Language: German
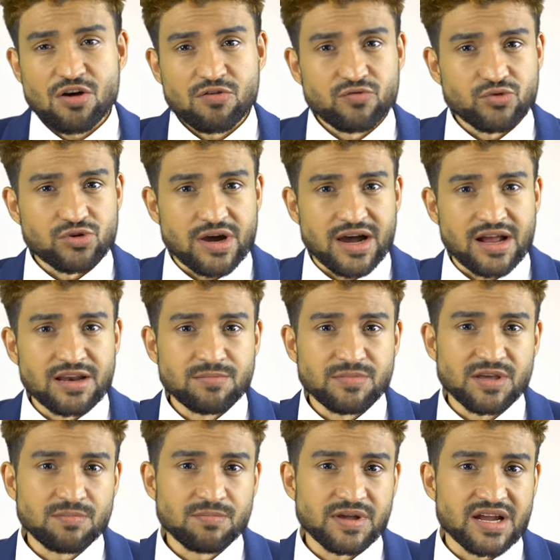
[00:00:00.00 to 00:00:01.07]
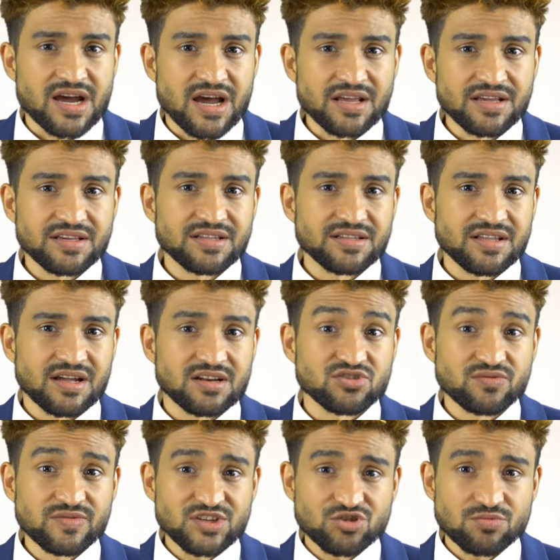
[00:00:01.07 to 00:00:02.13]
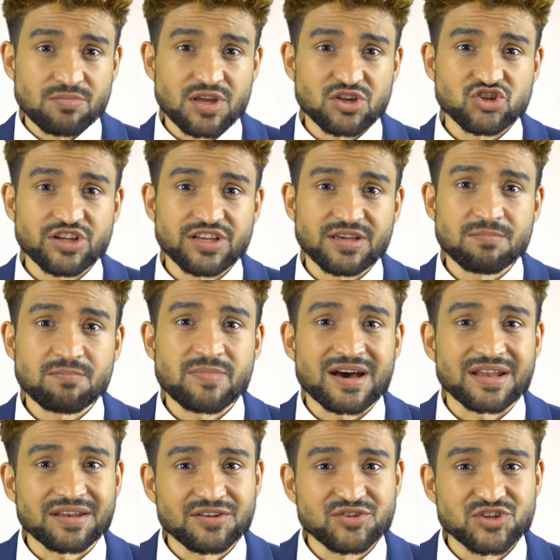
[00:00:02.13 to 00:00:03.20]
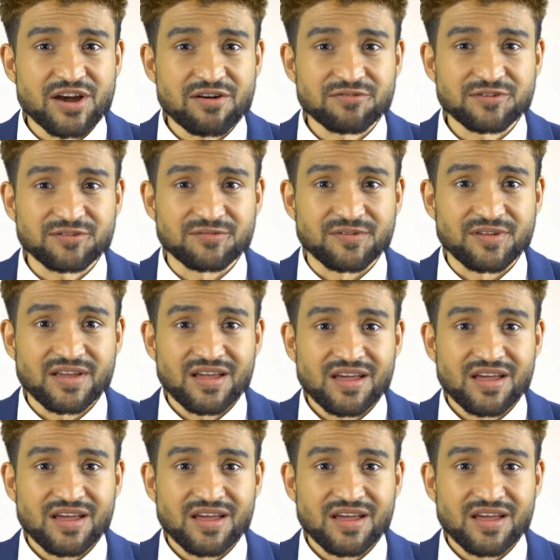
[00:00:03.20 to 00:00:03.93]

vor allem im Bereich der zwischenmenschlichen Partnerschaften.